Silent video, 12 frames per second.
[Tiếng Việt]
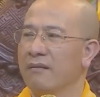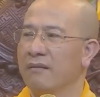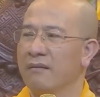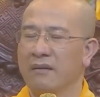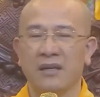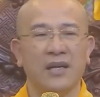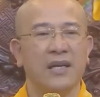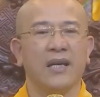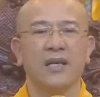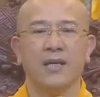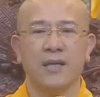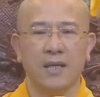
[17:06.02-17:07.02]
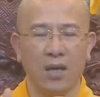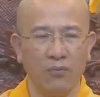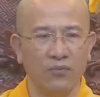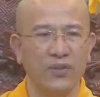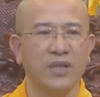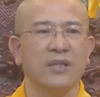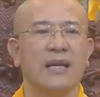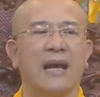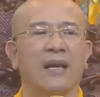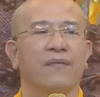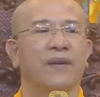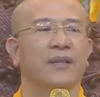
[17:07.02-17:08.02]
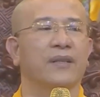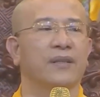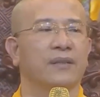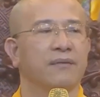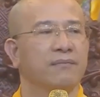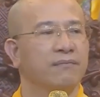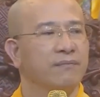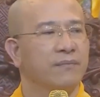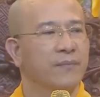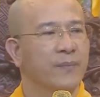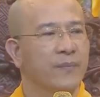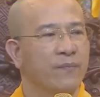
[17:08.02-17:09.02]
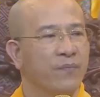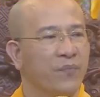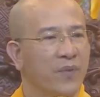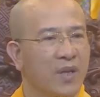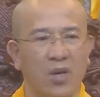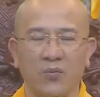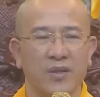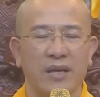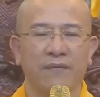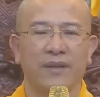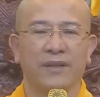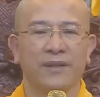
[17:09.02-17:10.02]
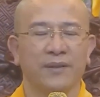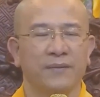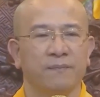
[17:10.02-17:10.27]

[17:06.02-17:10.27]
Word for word: người ấy không xứng đáng là Phật tử, không xứng đáng Phật tử.